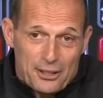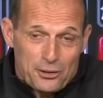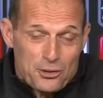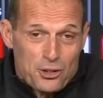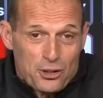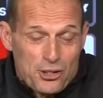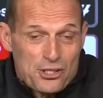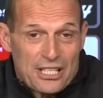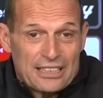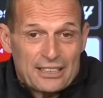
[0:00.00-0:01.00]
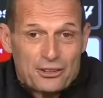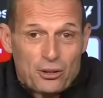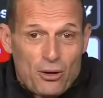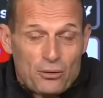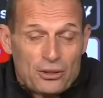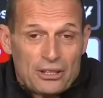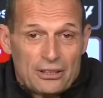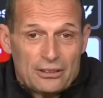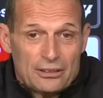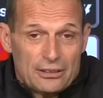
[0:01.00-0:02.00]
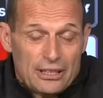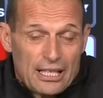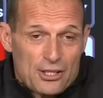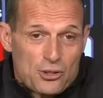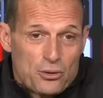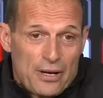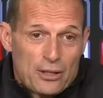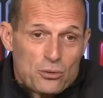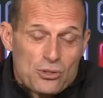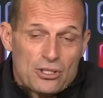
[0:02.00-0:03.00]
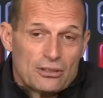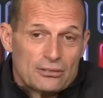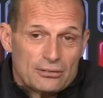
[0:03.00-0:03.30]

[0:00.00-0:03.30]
Non so cosa ci sarà dentro l'uovo di, di Lazio-Juventus,